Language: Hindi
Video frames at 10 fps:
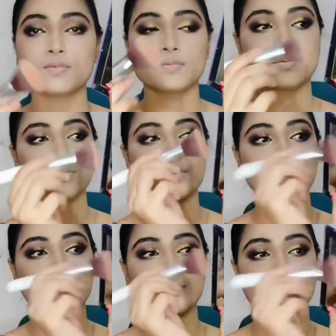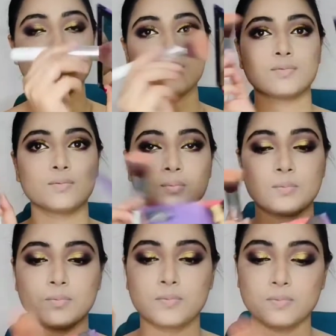करी शुगर का
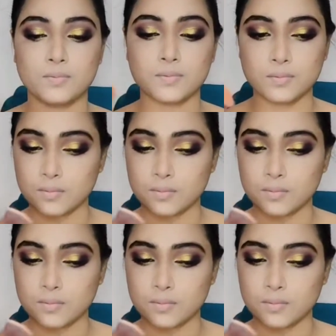ब्लश